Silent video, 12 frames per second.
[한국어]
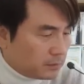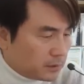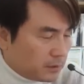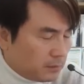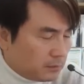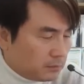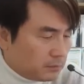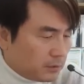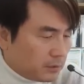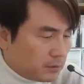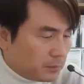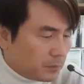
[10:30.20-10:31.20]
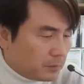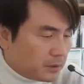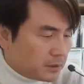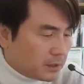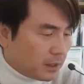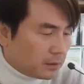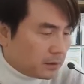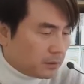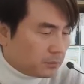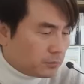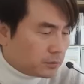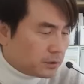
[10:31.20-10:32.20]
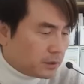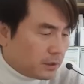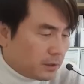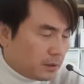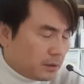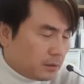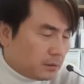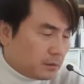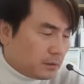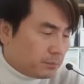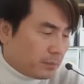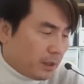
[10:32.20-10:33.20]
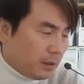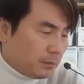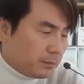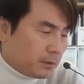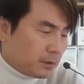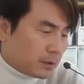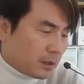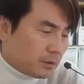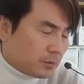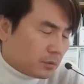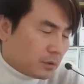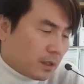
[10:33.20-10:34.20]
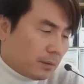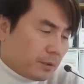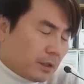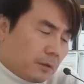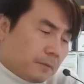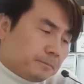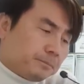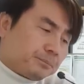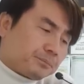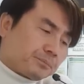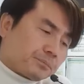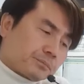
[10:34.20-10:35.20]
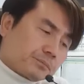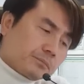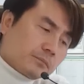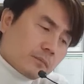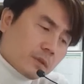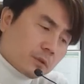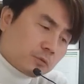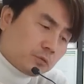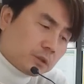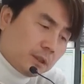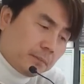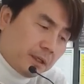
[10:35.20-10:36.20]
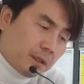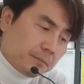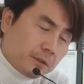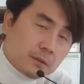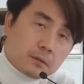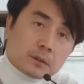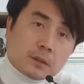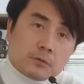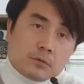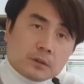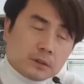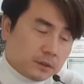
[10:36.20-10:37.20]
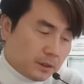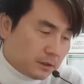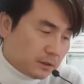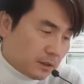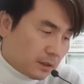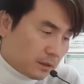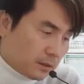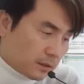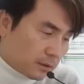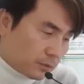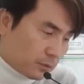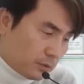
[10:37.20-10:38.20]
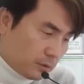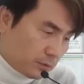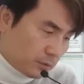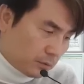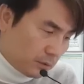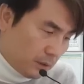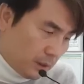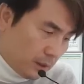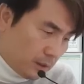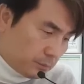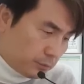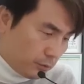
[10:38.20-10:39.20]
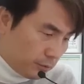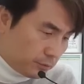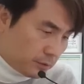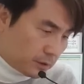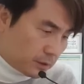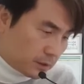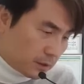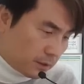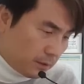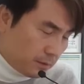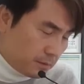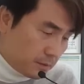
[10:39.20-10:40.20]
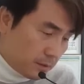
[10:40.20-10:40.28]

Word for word: 그 여기서 보면 장기 국채를 매입을 계속을 하면 국채 매입은 결국은 이제 시장에다가 돈을 또 풀어주는 거잖아요.